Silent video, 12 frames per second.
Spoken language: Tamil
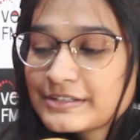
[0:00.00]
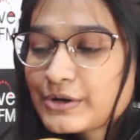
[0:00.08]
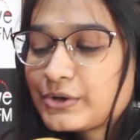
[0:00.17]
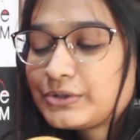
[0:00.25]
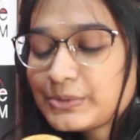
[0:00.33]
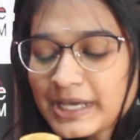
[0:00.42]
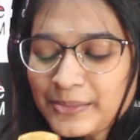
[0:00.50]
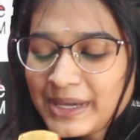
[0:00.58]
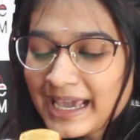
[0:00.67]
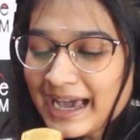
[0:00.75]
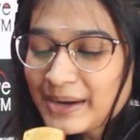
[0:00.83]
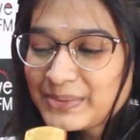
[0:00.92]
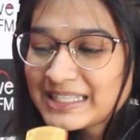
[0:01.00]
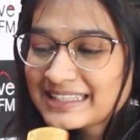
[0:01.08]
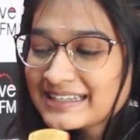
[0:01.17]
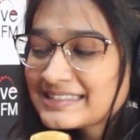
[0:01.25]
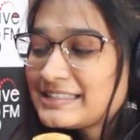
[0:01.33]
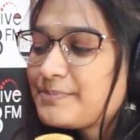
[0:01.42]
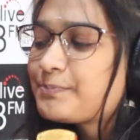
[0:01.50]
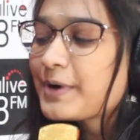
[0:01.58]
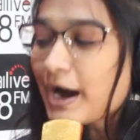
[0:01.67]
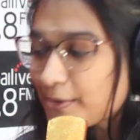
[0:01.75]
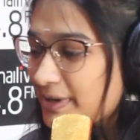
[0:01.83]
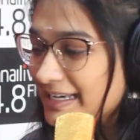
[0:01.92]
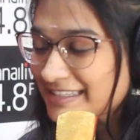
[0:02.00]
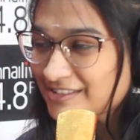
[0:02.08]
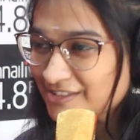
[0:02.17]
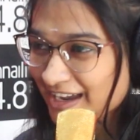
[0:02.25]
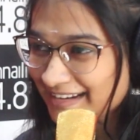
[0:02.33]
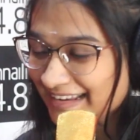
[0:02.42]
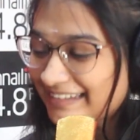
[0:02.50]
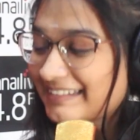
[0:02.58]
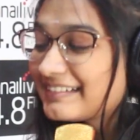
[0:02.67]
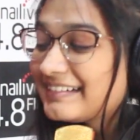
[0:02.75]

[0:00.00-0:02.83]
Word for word: ஸோ டுடே we have வித் அஸ் தி proudest சென்னை